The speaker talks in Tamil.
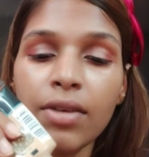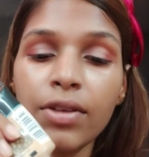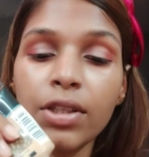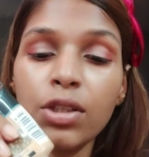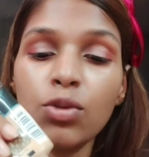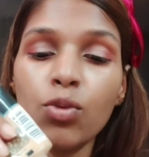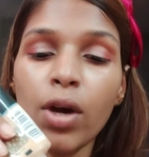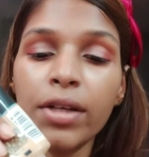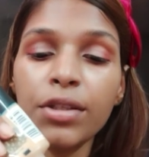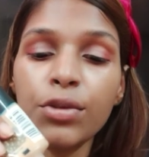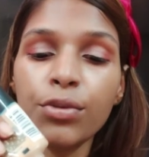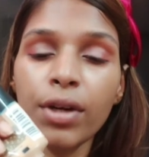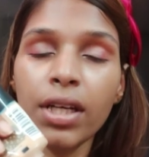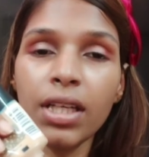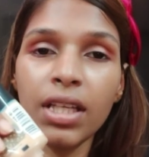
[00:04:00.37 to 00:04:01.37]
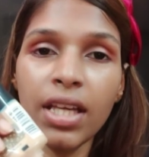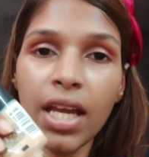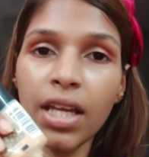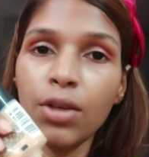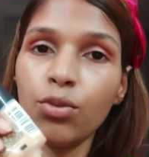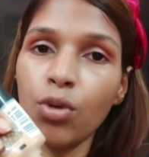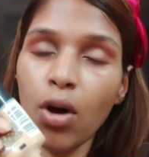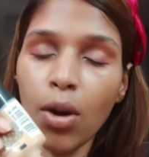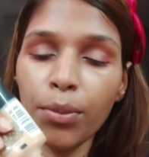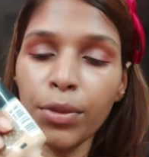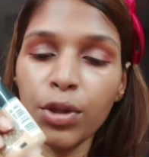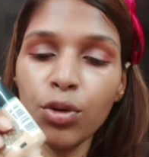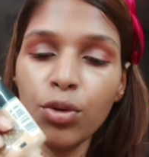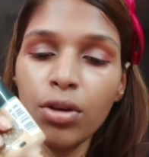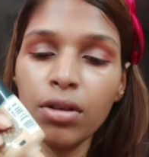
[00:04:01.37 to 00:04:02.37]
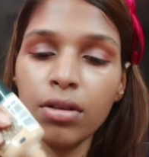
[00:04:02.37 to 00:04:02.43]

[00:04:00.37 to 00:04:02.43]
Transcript: வந்து ஒன் டுவெண்ட்டி எயிட் வார்ம் நியூட்